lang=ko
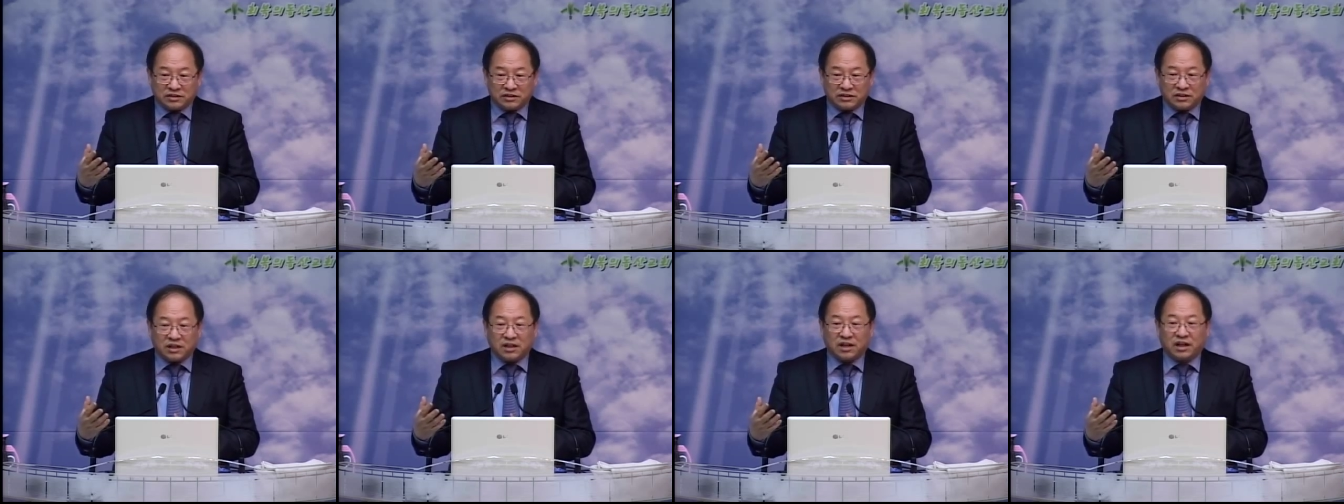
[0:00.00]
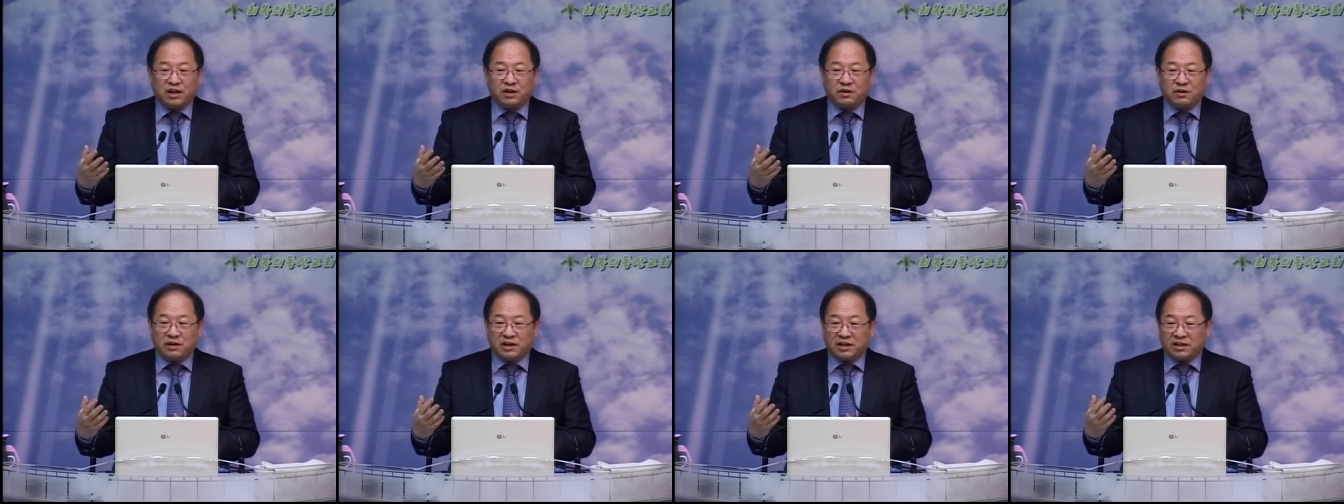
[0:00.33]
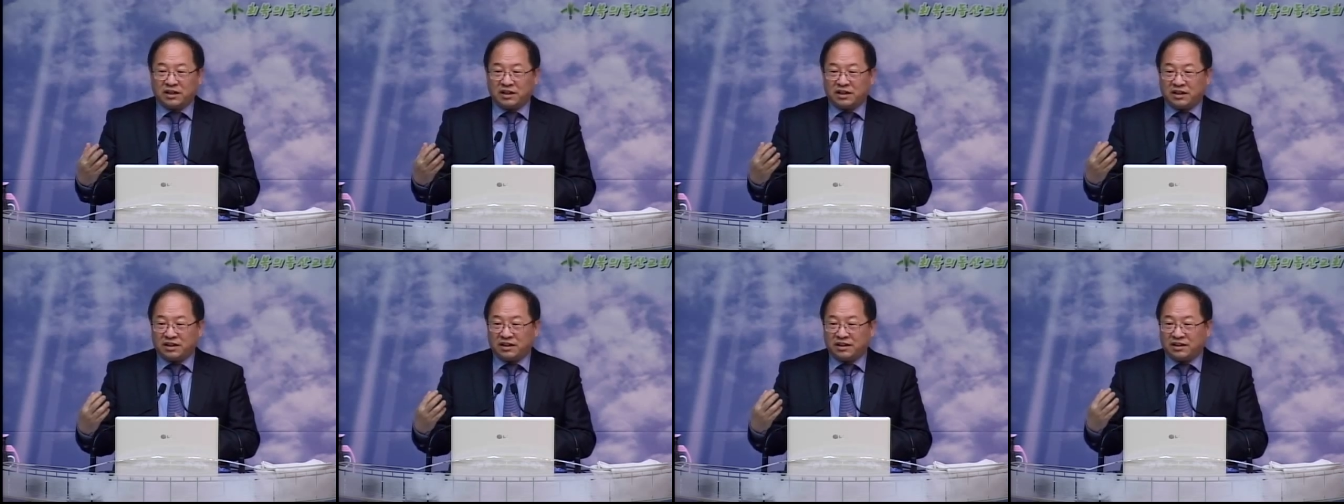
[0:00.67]
세례
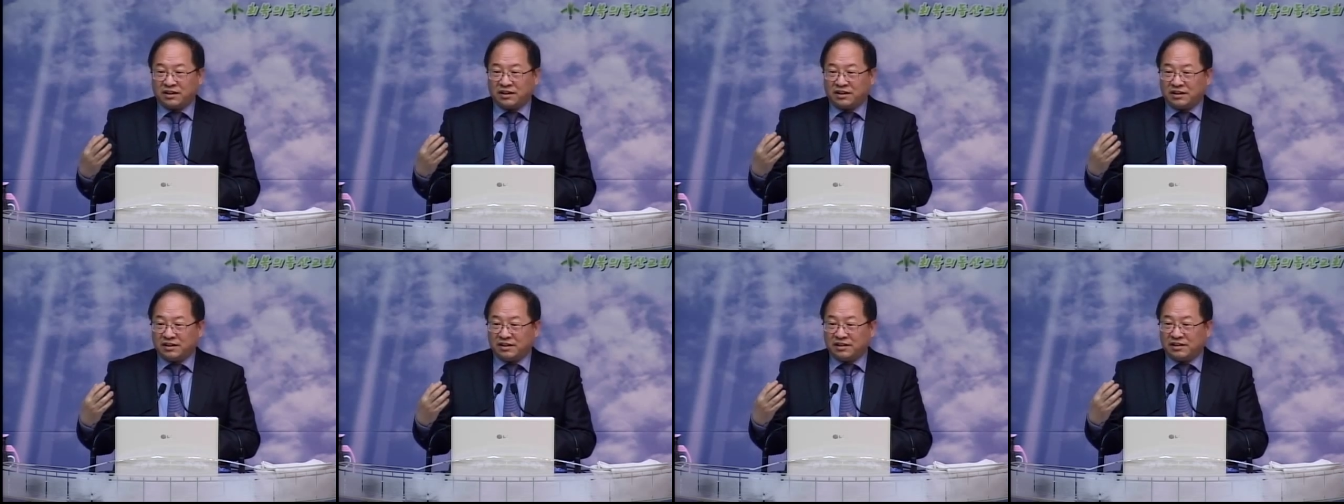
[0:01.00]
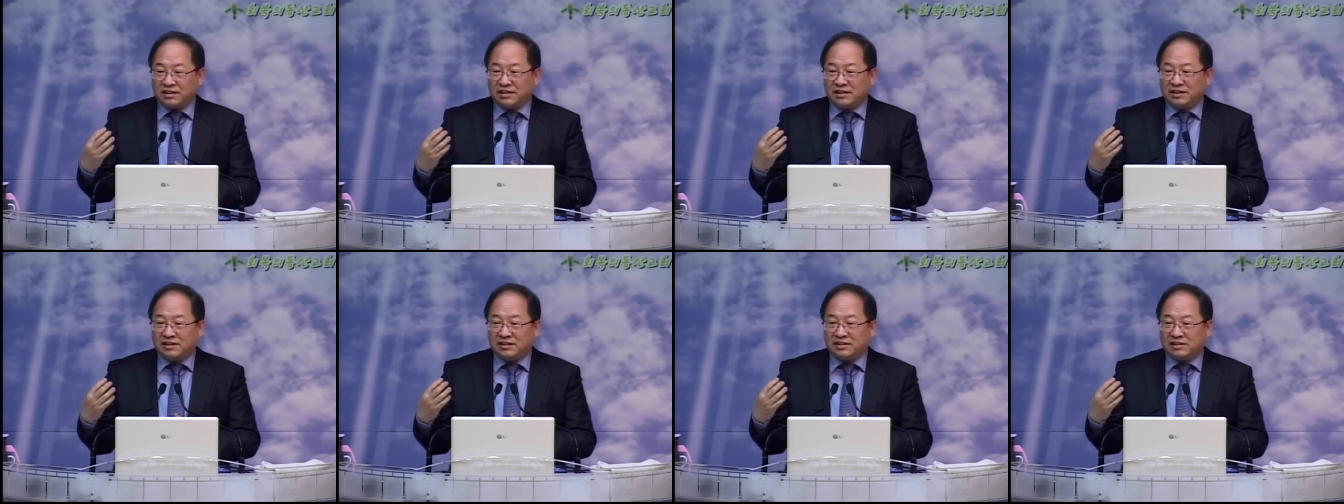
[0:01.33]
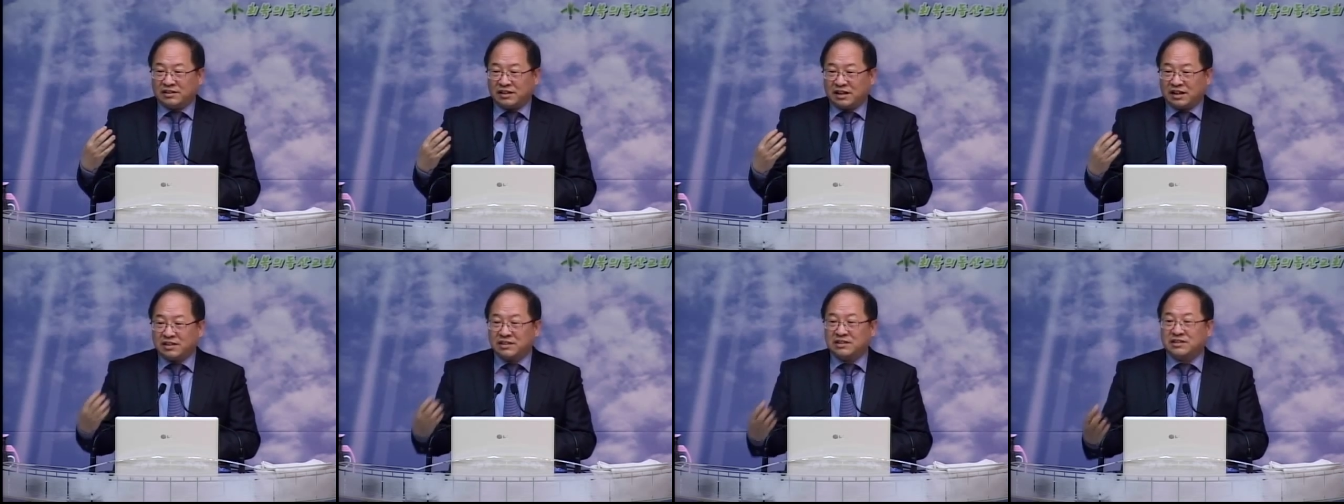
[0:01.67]
요한의
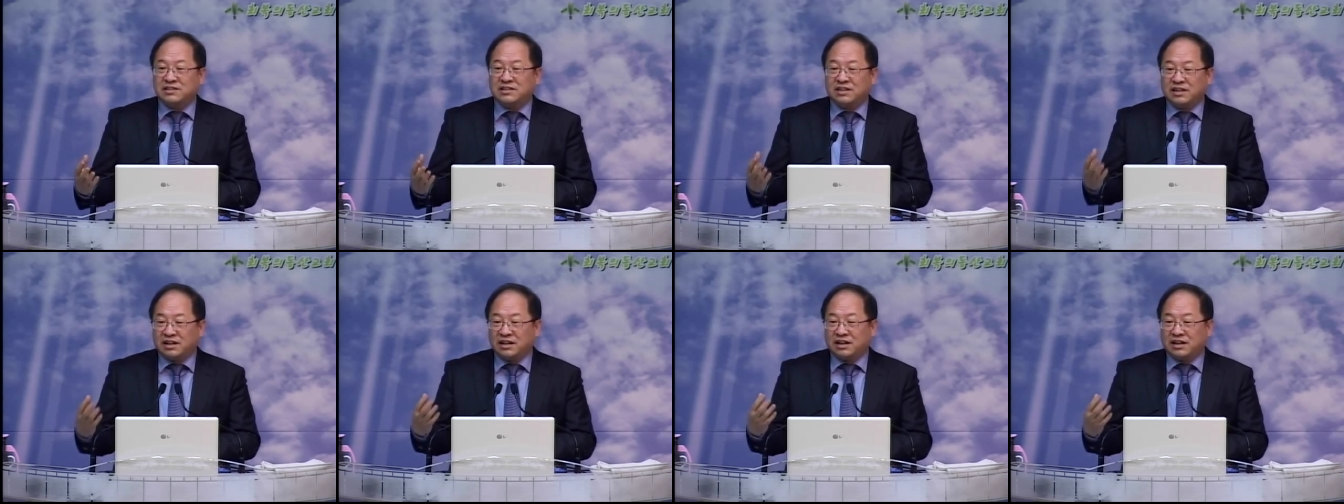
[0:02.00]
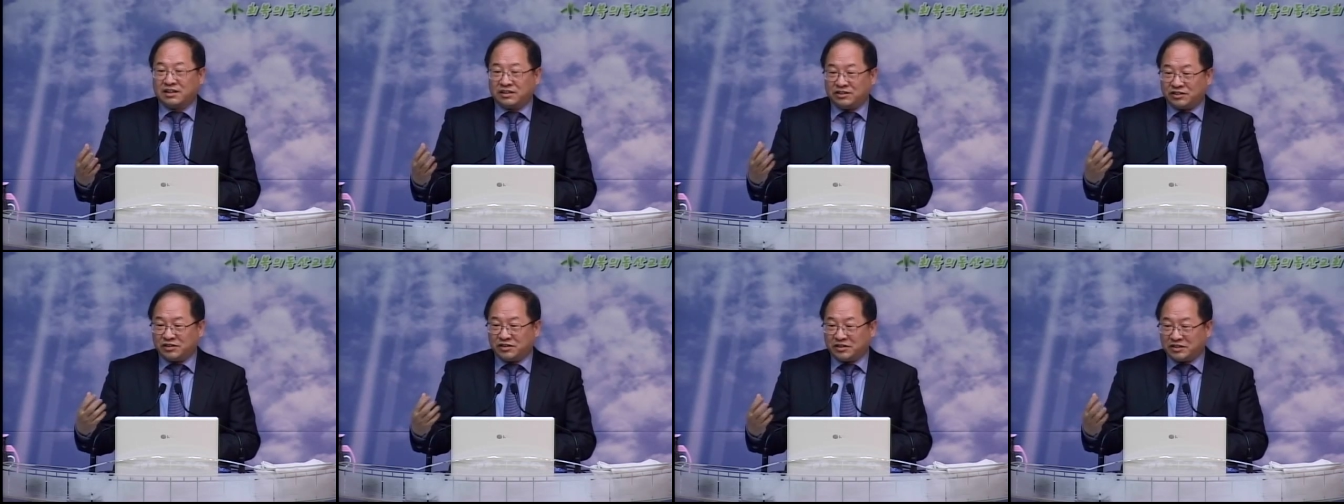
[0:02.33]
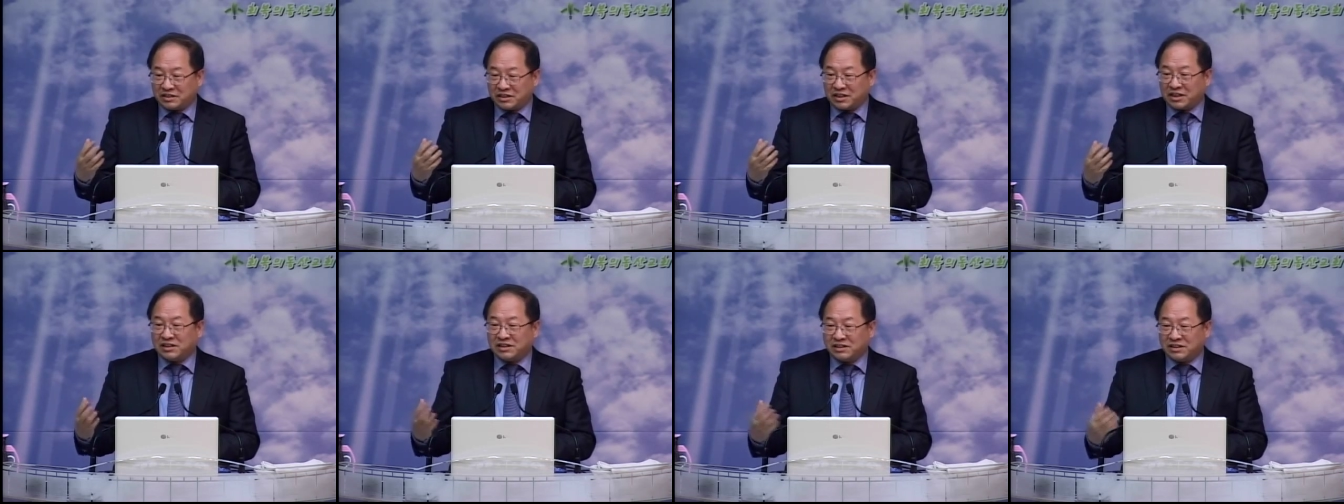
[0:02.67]
탄생한
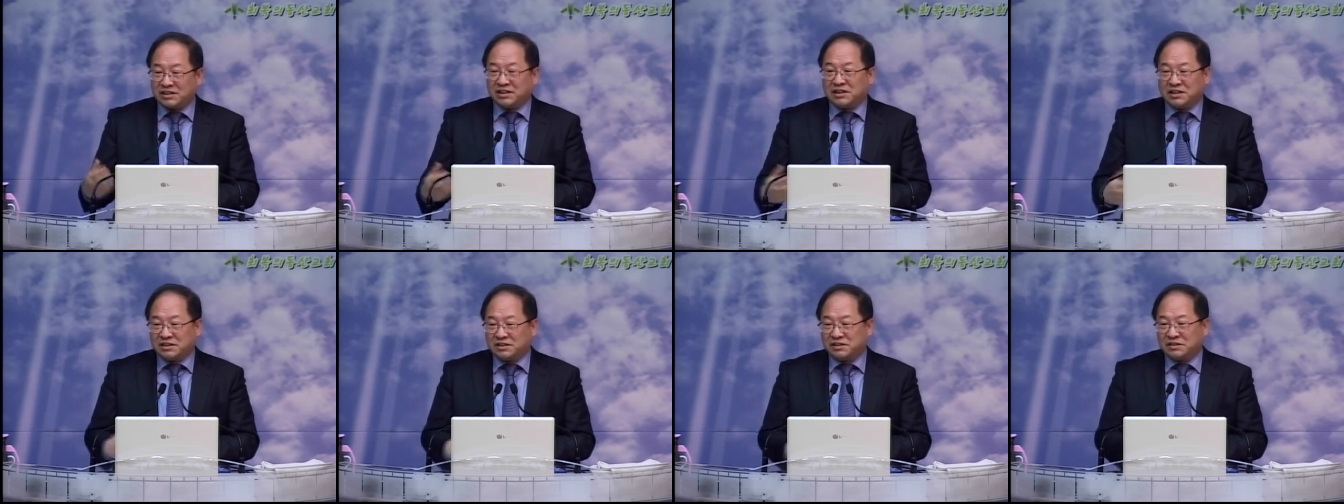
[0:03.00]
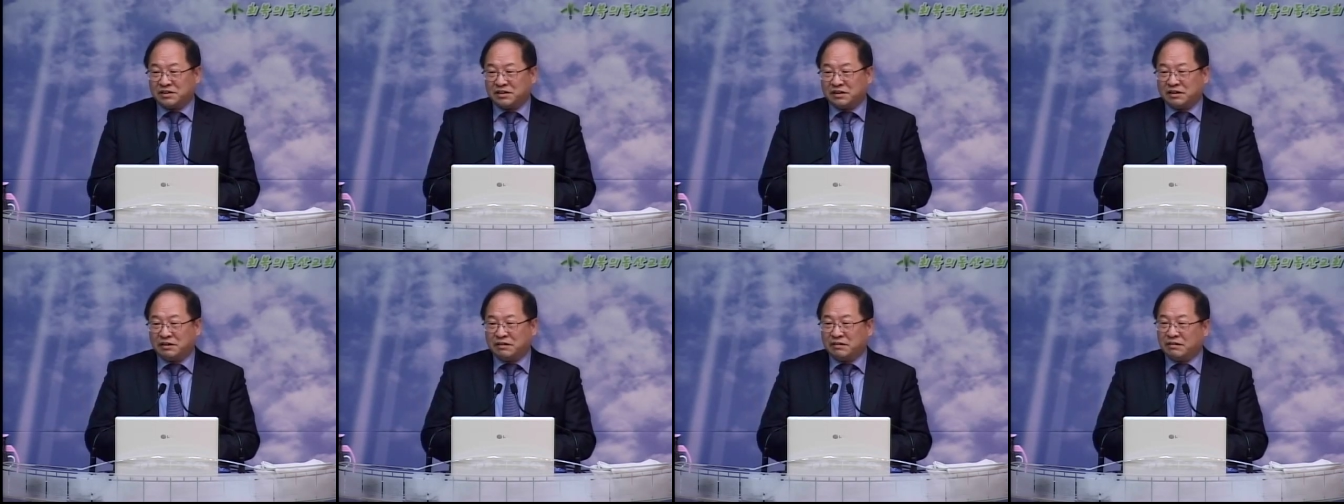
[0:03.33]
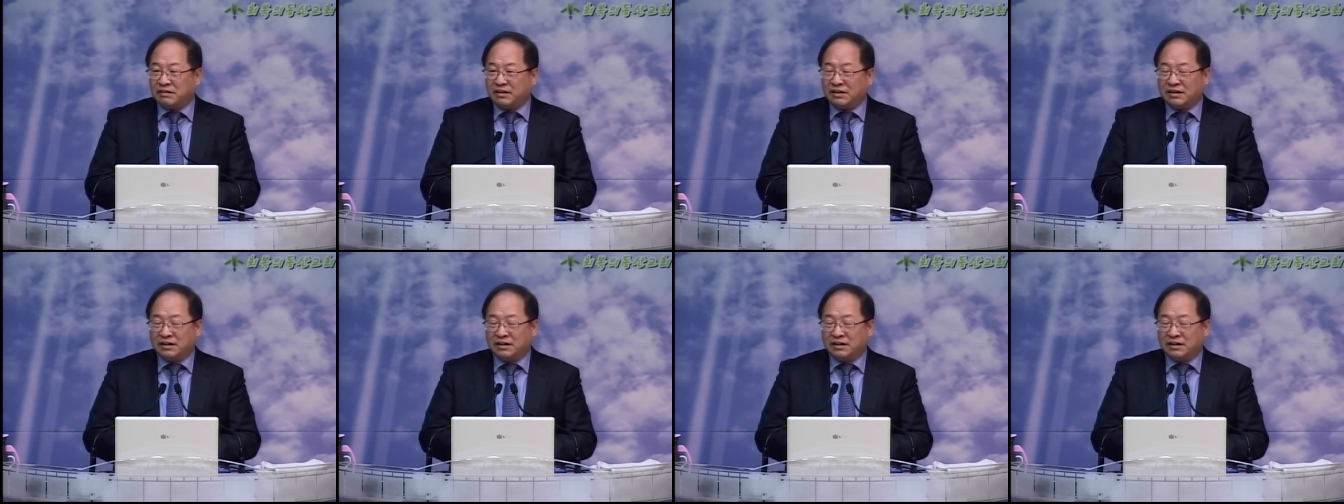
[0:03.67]
출생지겠죠.